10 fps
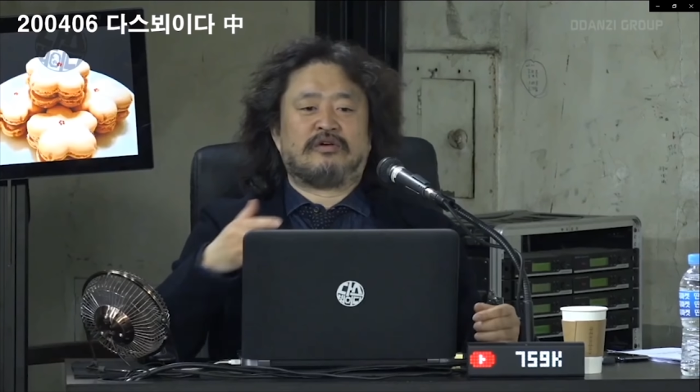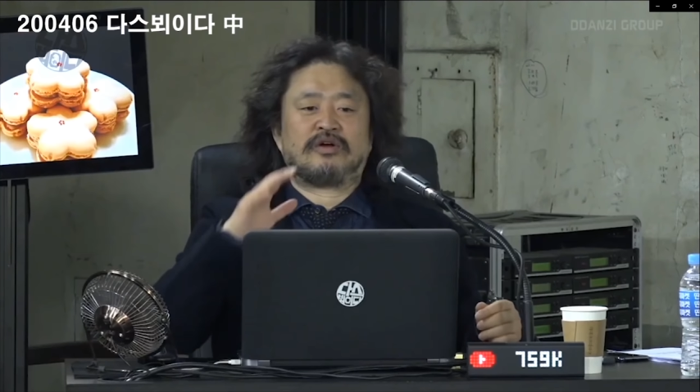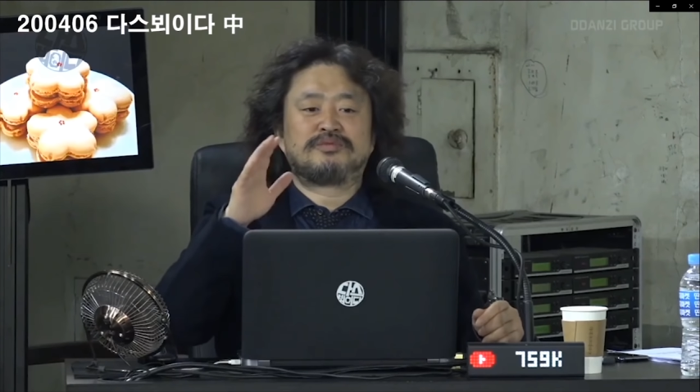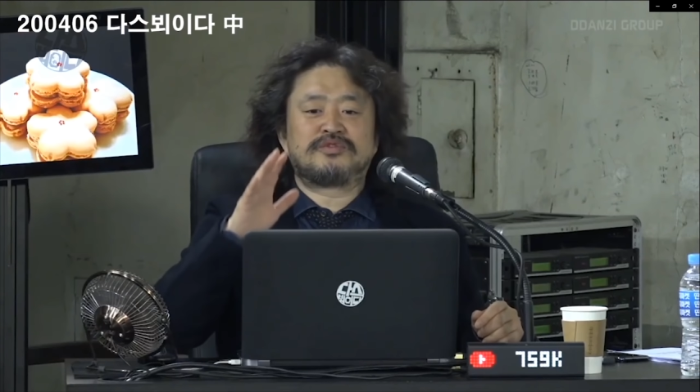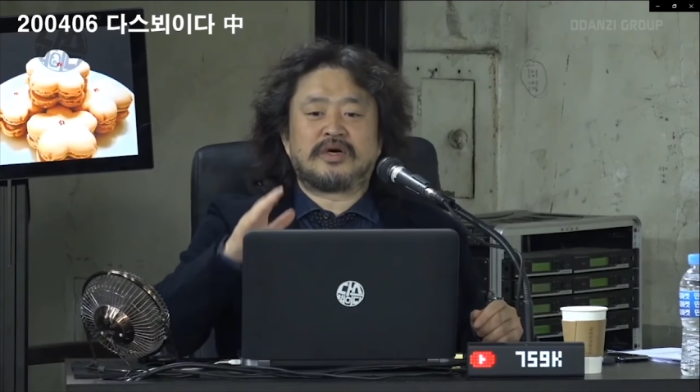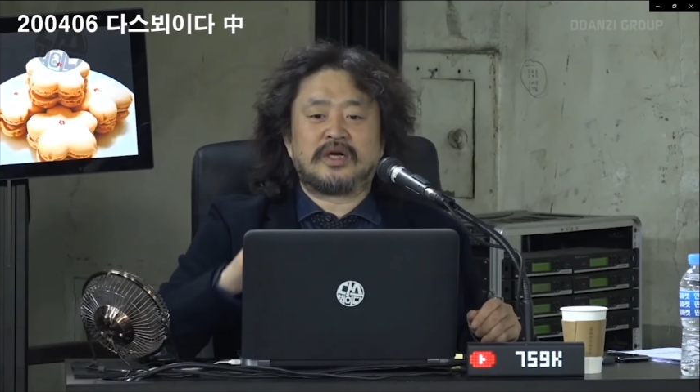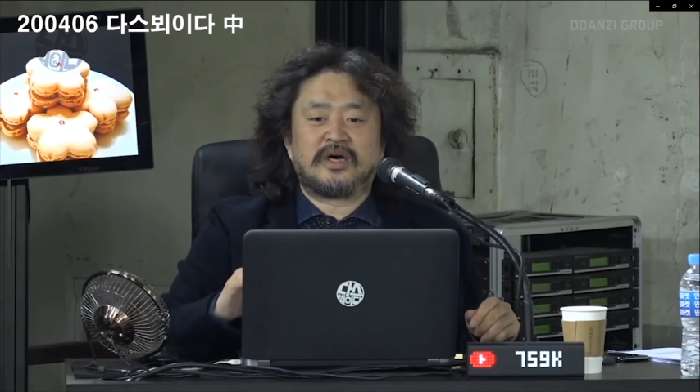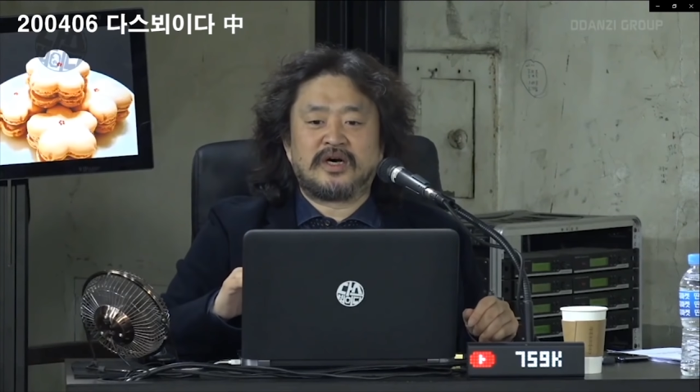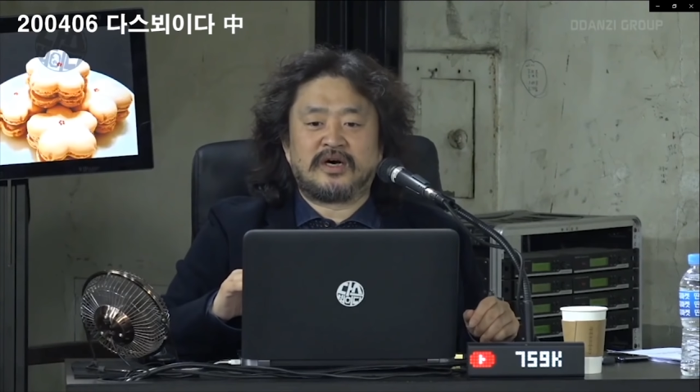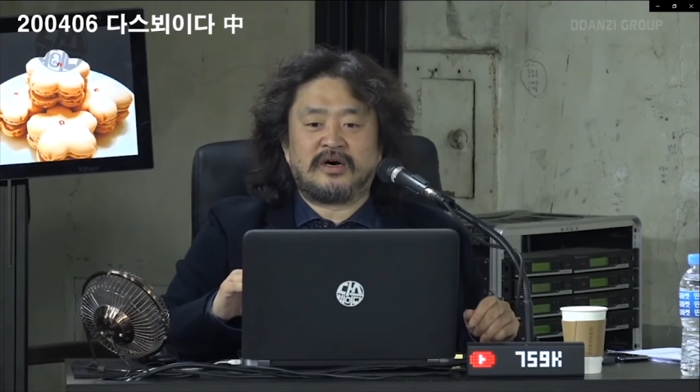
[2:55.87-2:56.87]
어렵지도
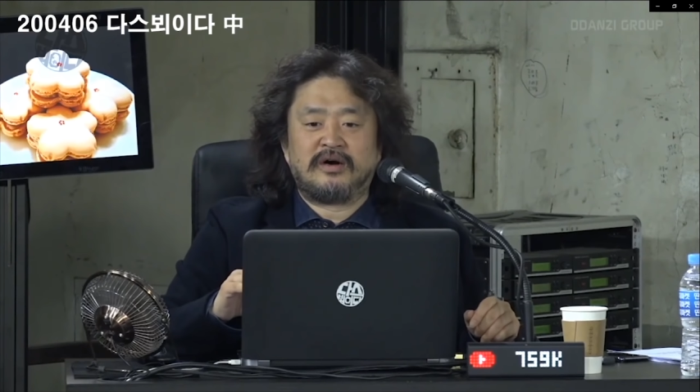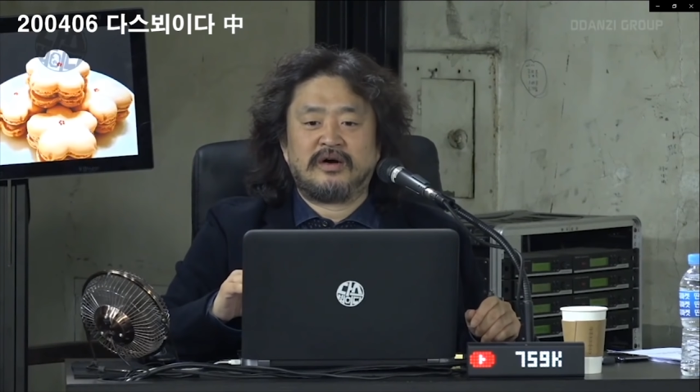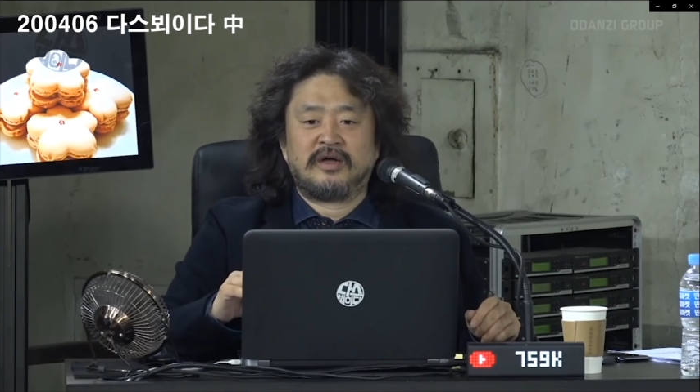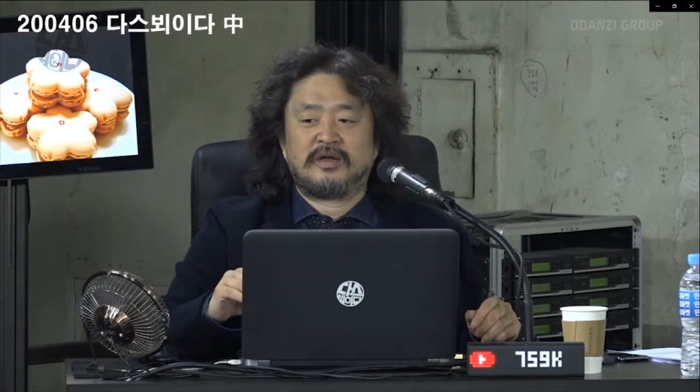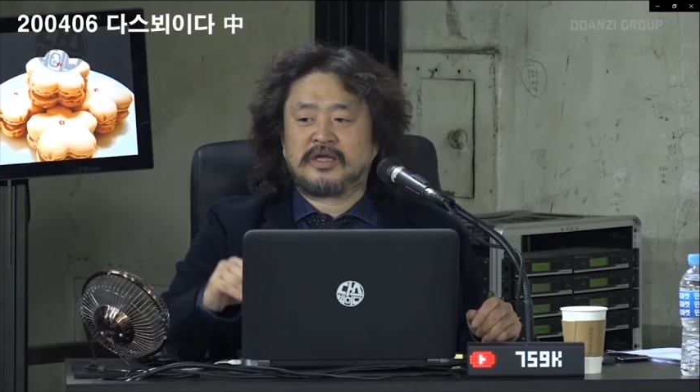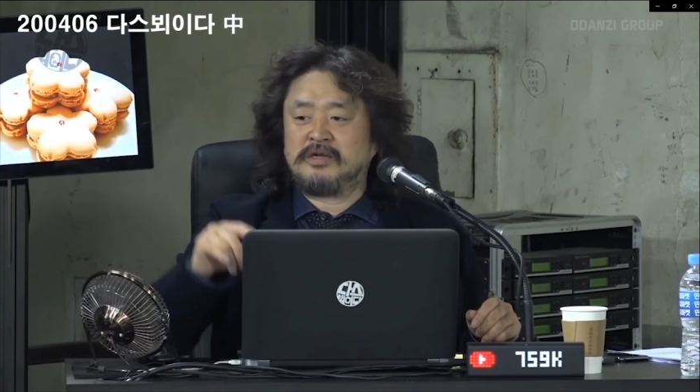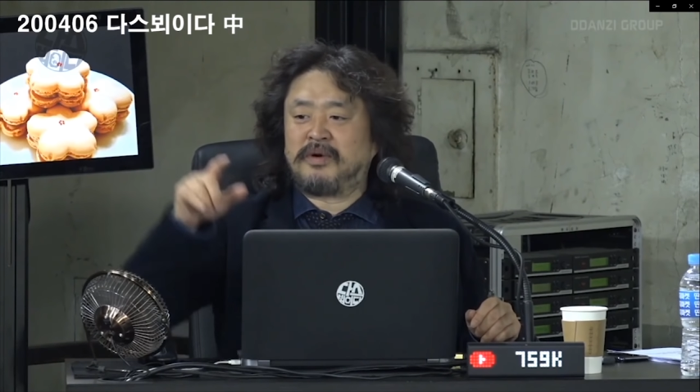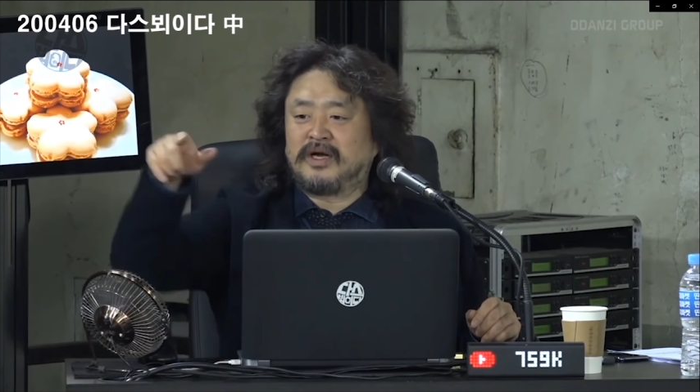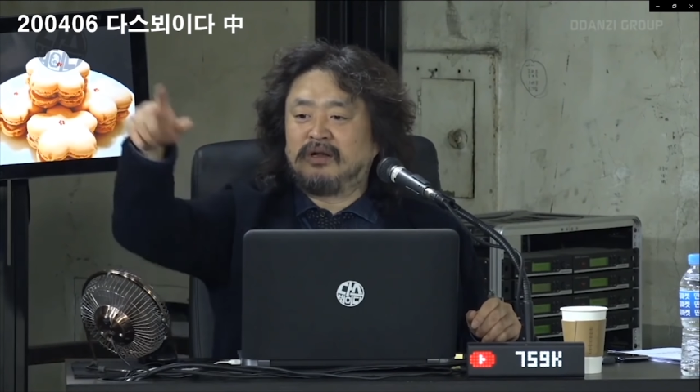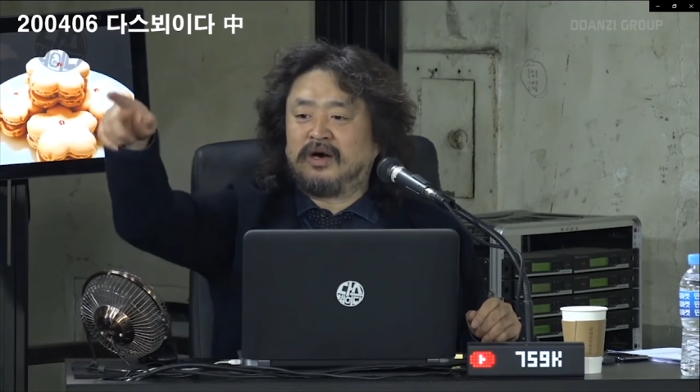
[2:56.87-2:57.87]
않아. 길
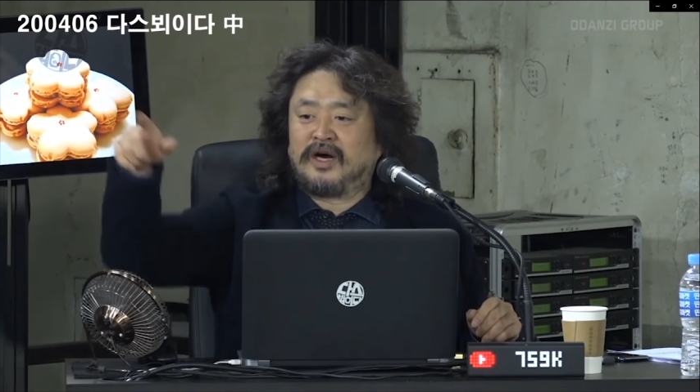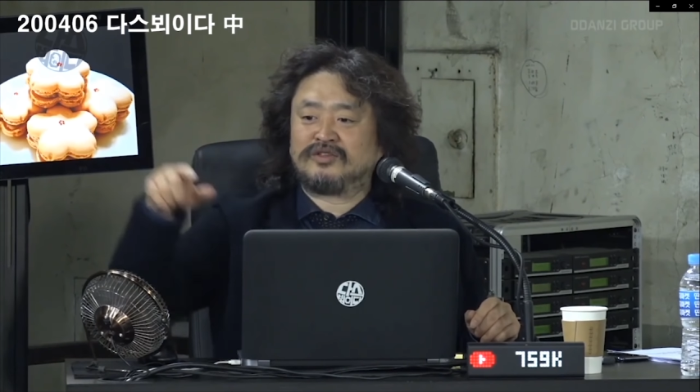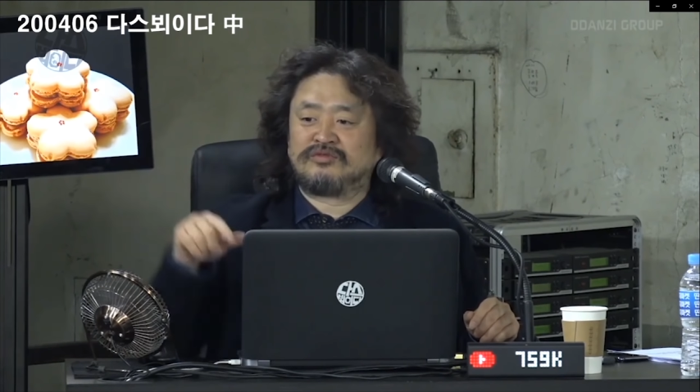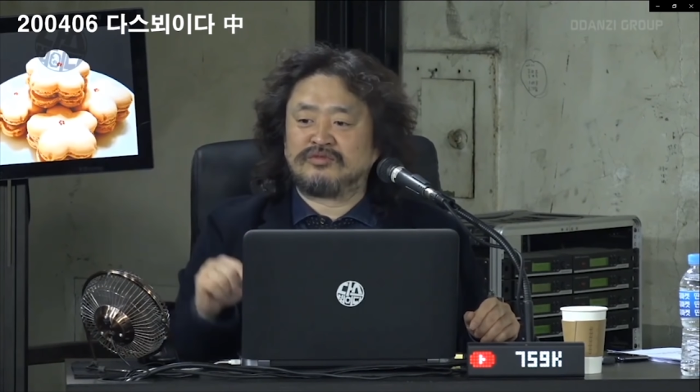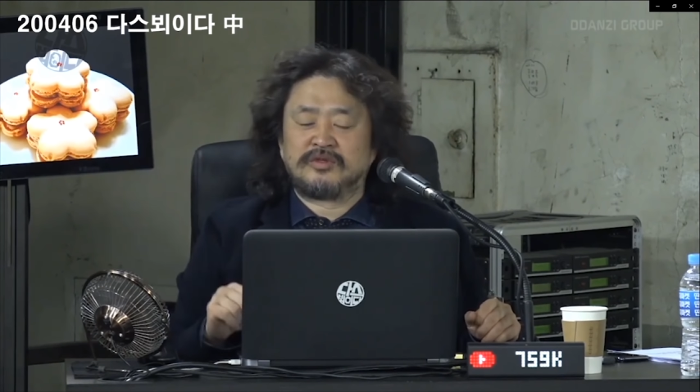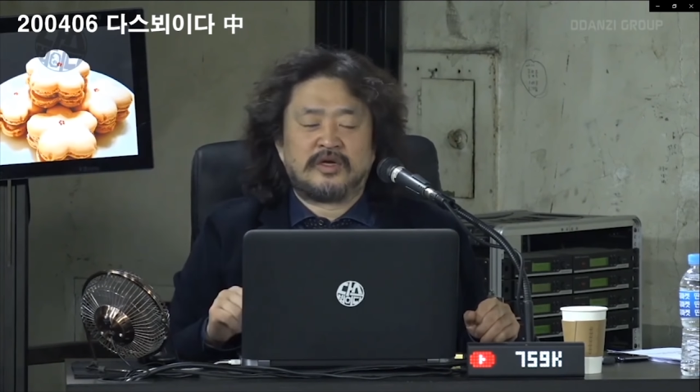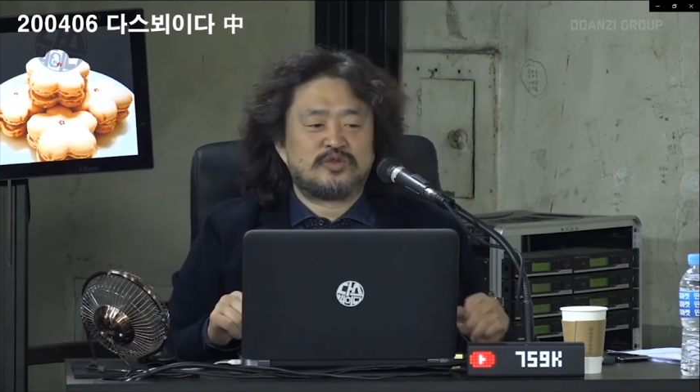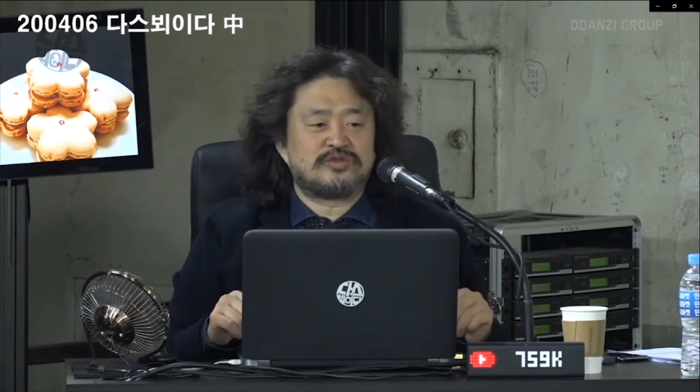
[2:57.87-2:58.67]
밖에 나와가지고